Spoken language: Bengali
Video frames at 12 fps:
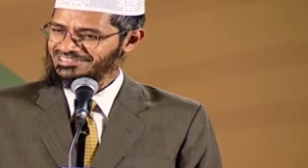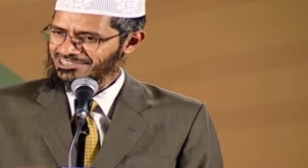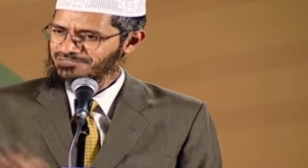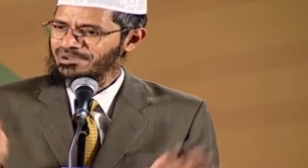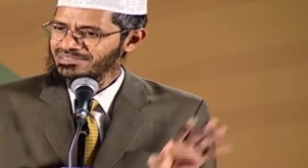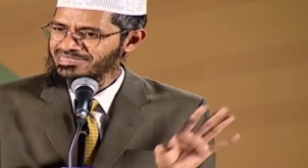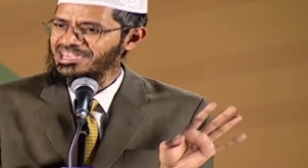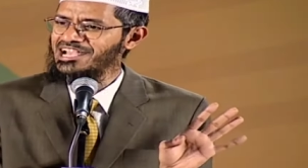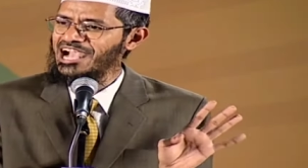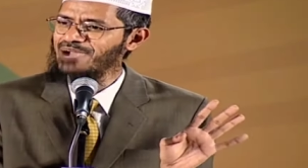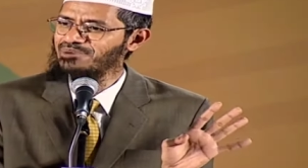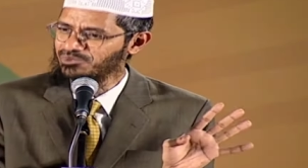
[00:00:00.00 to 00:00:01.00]
শুধু বললেন
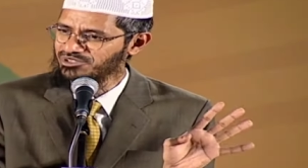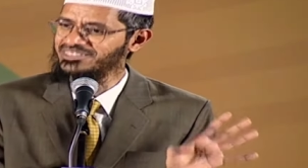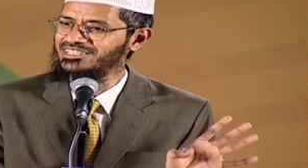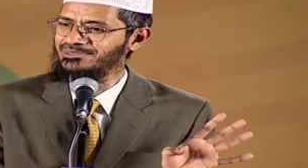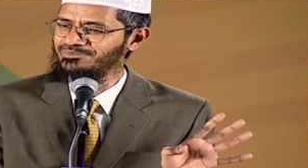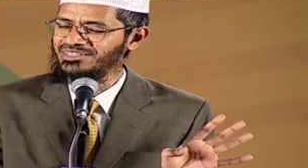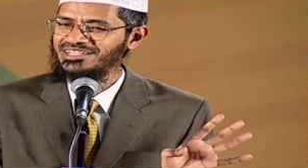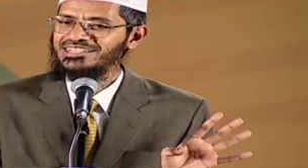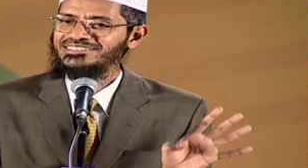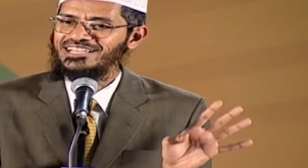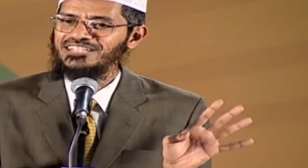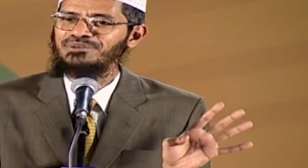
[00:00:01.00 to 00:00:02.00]
আমি একজন মুসলিম
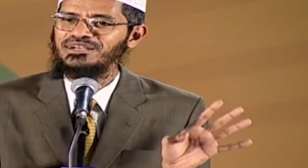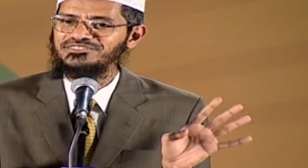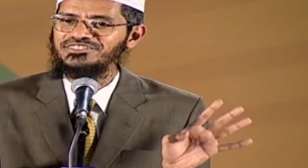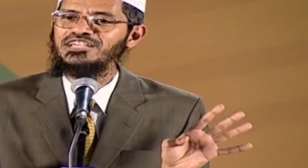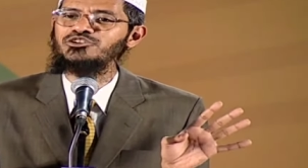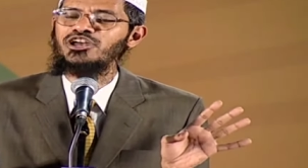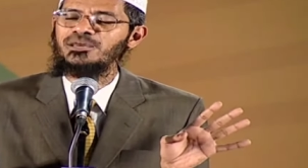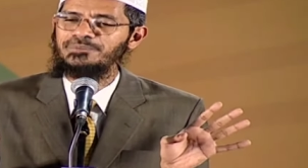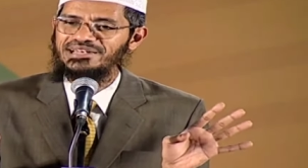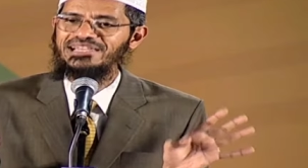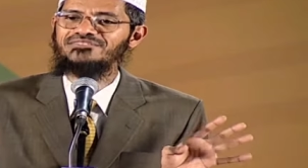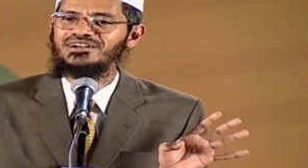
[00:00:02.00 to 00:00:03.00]
শুধু মুখে বললেন আমি
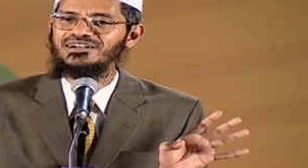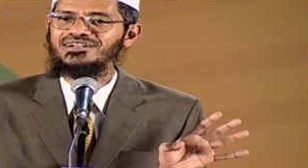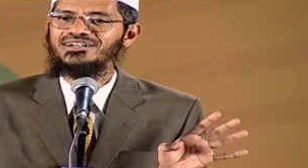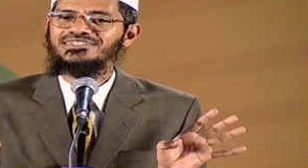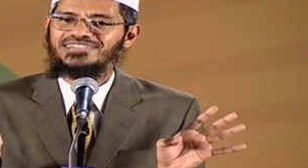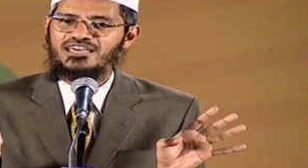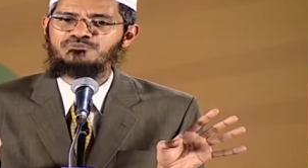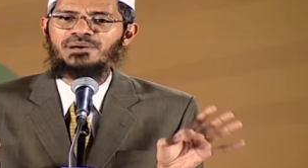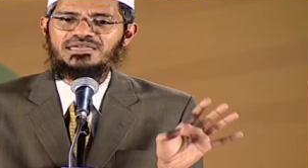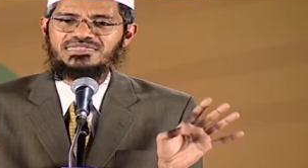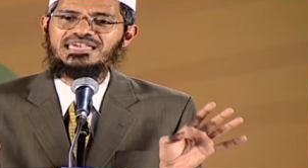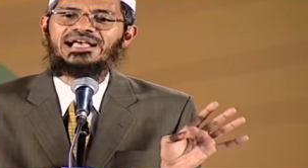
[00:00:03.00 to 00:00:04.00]
বিশ্বাসী মুখে
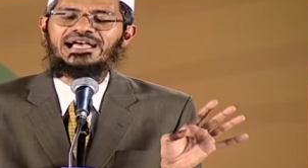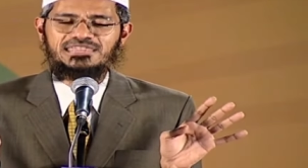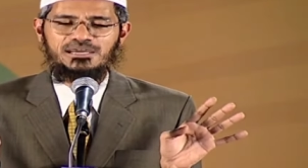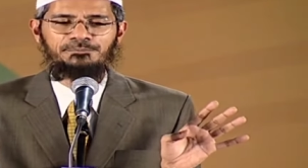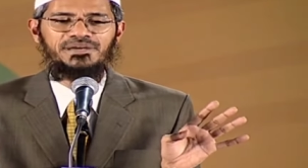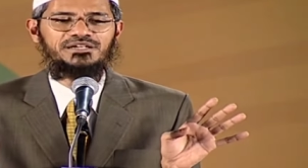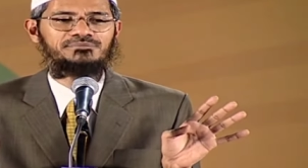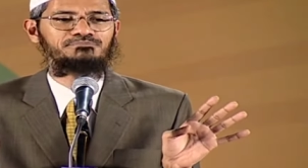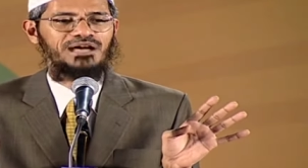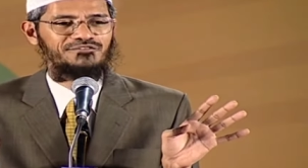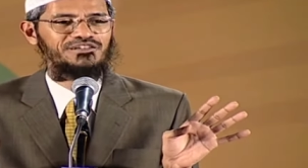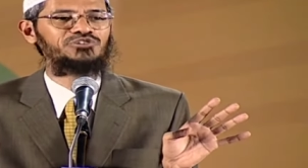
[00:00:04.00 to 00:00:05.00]
বললেন আমি আল্লাহর কাছে
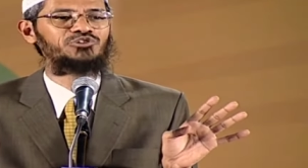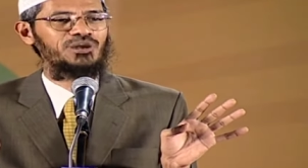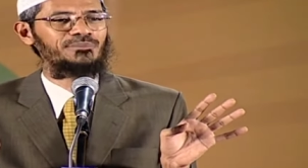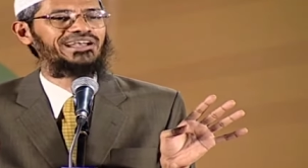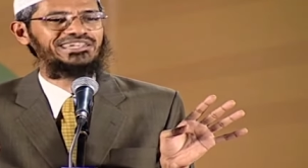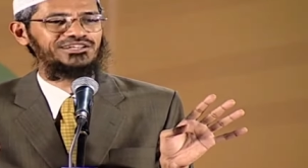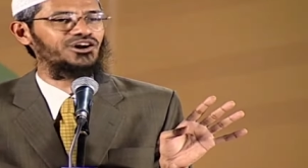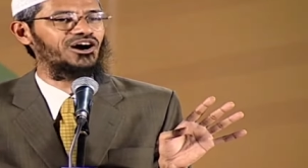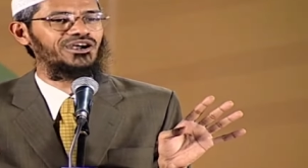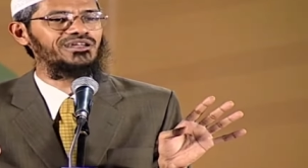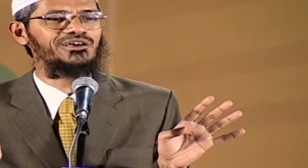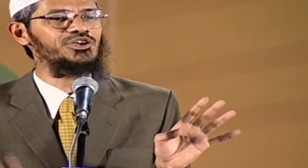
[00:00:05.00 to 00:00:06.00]
নিজের ইচ্ছাকে সমর্পণ
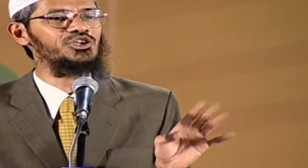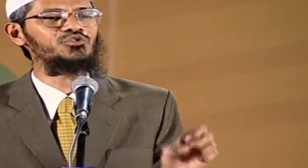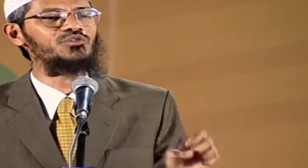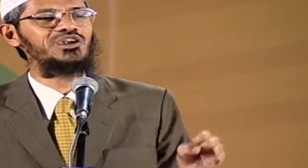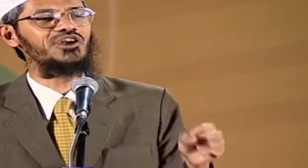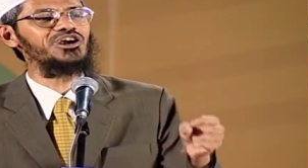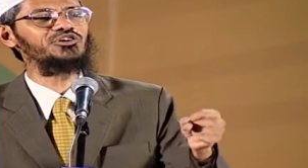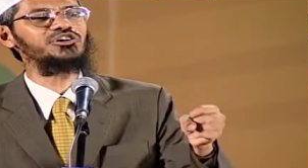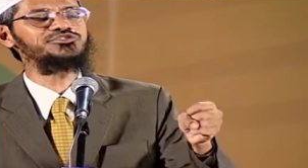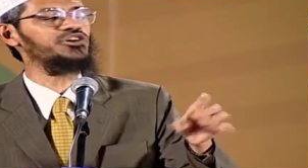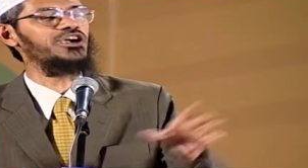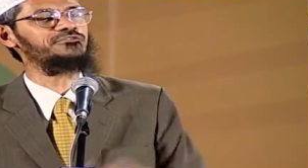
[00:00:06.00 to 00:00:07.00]
করি তাহলে আপনাকে
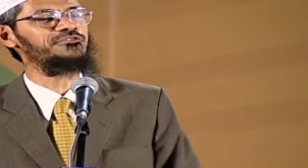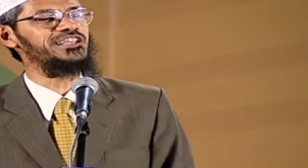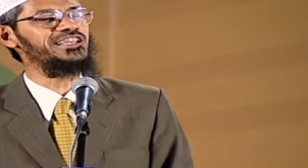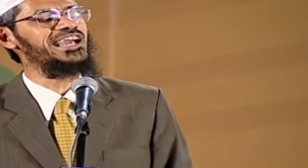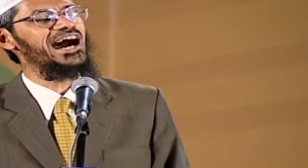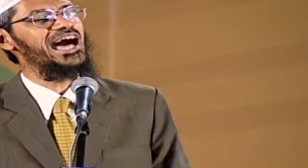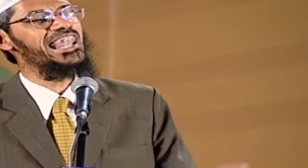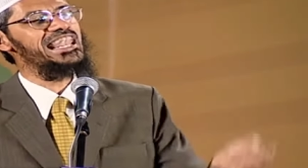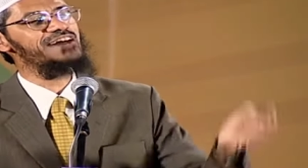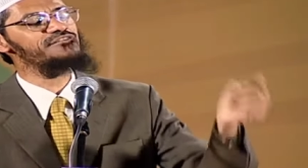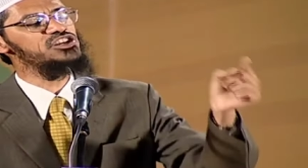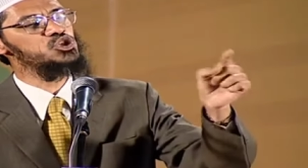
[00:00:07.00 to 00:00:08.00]
ছেড়ে দেওয়া হবে না
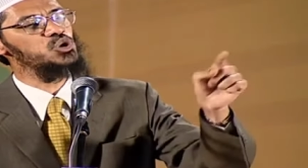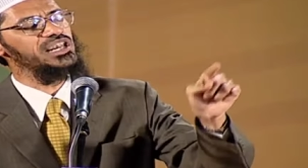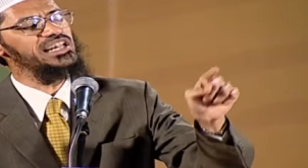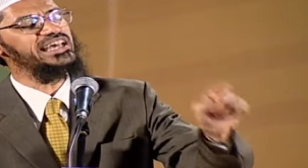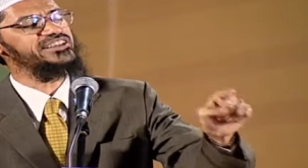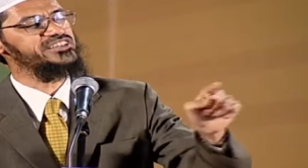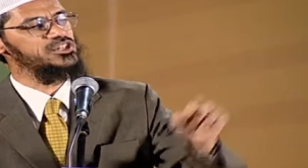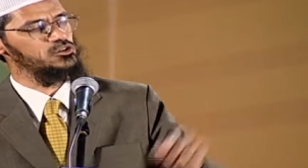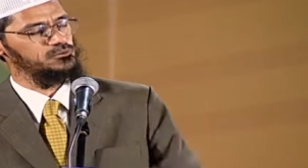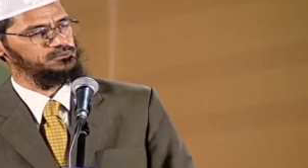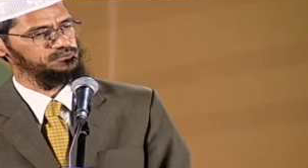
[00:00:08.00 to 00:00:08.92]
আল্লাহ অবশ্যই পরীক্ষা করবেন